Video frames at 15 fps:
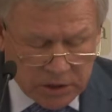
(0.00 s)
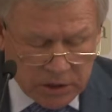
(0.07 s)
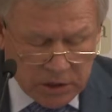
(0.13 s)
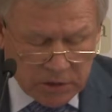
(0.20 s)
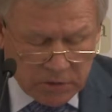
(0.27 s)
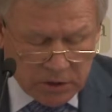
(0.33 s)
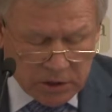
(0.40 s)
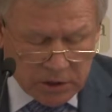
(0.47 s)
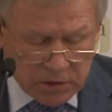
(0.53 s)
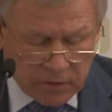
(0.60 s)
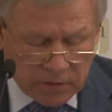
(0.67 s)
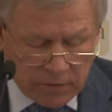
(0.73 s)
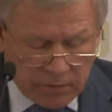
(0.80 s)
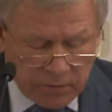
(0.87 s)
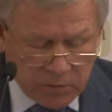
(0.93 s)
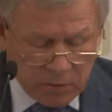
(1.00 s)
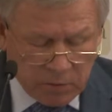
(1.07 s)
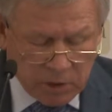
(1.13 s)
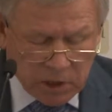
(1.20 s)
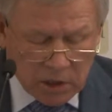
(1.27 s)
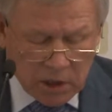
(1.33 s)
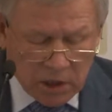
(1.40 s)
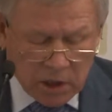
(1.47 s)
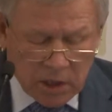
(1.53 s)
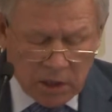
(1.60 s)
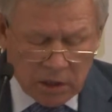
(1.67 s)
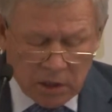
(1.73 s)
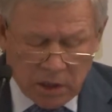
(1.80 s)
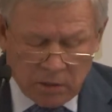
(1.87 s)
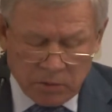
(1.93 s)
сервисов.
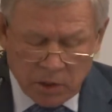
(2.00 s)
Предлагаем нами